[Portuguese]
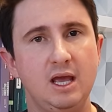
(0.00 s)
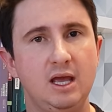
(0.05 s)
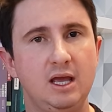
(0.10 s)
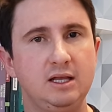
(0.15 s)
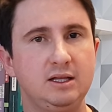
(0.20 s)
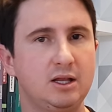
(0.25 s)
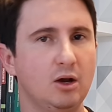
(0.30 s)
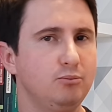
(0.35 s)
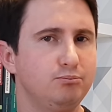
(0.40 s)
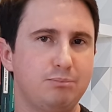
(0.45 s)

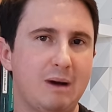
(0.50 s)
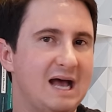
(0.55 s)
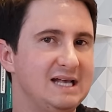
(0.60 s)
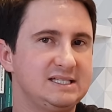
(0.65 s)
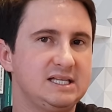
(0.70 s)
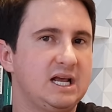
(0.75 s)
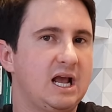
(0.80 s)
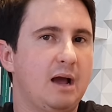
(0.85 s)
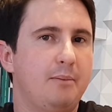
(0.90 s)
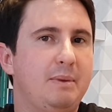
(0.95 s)
Então,
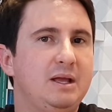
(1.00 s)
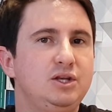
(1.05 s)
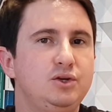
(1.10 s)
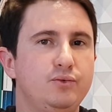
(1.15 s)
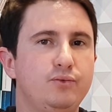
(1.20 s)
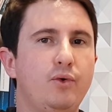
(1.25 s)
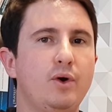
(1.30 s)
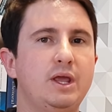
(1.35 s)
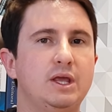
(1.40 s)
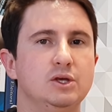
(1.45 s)
basicamente
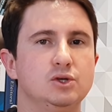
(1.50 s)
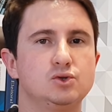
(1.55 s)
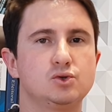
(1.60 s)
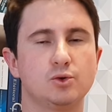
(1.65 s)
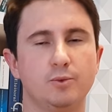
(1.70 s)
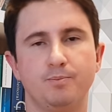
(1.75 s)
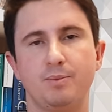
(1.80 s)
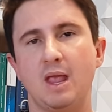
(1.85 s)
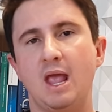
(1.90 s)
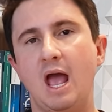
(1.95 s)
foi
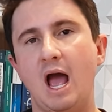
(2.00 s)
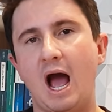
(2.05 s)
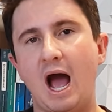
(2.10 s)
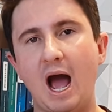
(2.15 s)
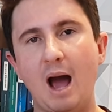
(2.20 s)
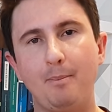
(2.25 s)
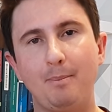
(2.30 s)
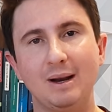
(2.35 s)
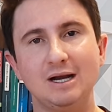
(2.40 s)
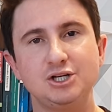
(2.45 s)
isso.
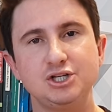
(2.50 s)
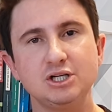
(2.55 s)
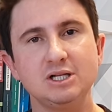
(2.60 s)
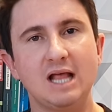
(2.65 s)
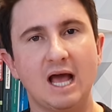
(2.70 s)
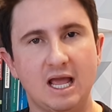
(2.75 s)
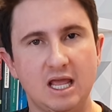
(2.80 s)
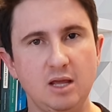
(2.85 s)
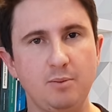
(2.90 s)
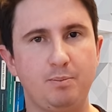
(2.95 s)
A partir
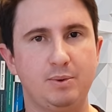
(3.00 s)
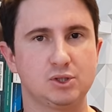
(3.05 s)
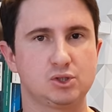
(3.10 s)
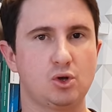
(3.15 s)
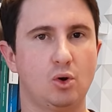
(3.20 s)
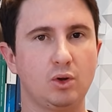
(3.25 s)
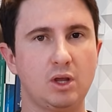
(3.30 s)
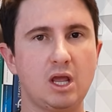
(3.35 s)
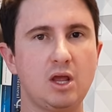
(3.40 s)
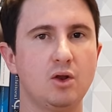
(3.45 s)
daí,
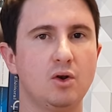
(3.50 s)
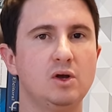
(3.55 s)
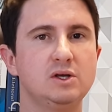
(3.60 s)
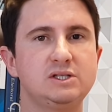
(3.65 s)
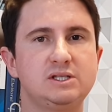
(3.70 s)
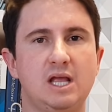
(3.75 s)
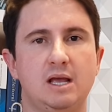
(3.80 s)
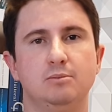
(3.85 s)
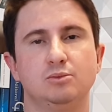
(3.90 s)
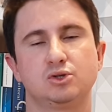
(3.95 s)
pessoal, o que, que
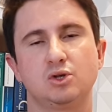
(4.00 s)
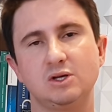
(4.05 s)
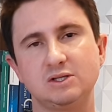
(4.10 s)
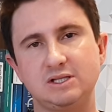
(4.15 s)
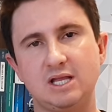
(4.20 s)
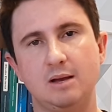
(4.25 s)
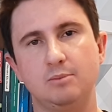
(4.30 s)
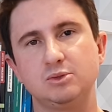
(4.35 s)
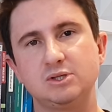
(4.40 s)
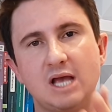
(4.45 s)
nós temos? Nós
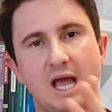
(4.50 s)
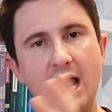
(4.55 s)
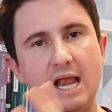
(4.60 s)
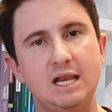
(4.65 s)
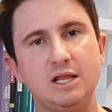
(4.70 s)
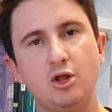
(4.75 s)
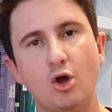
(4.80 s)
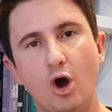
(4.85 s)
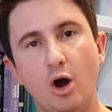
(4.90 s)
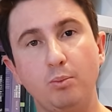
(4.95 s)
temos a
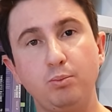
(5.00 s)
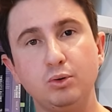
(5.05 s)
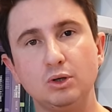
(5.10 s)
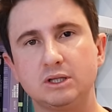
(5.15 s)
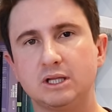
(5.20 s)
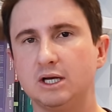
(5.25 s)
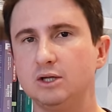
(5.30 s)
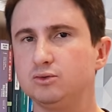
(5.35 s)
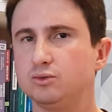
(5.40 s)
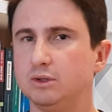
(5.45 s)
LDO,
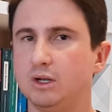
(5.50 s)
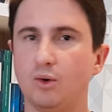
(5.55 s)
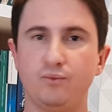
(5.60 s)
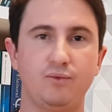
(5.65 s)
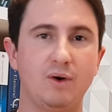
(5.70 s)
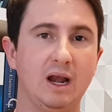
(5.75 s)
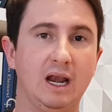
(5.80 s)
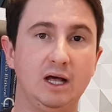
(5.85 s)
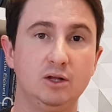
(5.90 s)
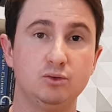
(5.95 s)
portanto, não
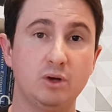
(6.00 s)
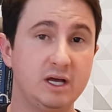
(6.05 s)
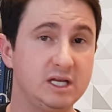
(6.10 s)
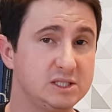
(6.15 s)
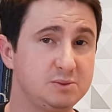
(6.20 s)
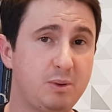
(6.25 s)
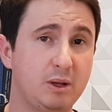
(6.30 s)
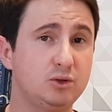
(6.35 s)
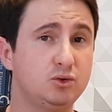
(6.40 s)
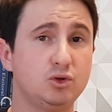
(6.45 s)
falando a
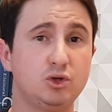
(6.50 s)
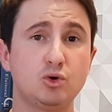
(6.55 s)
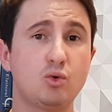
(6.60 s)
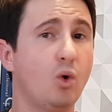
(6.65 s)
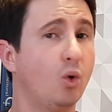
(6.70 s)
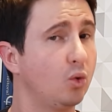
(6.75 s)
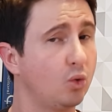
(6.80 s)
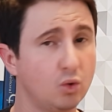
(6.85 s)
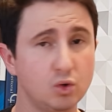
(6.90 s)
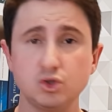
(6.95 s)
respeito de
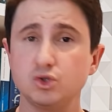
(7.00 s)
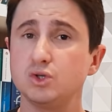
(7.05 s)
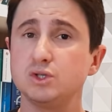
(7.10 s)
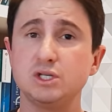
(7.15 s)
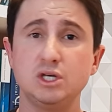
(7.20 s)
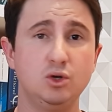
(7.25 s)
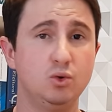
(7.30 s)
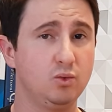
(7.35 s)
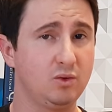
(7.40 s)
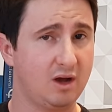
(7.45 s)

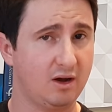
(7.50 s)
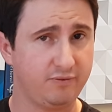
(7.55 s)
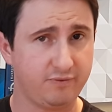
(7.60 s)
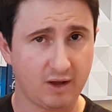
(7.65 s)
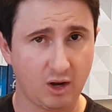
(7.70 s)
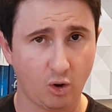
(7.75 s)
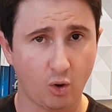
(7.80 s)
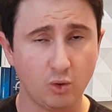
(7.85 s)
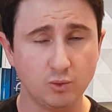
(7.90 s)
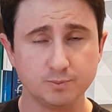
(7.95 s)
concursos e nunca
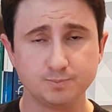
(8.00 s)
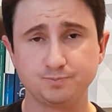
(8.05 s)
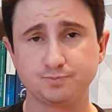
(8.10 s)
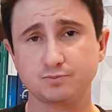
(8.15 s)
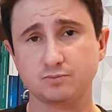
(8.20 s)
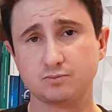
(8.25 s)
falou.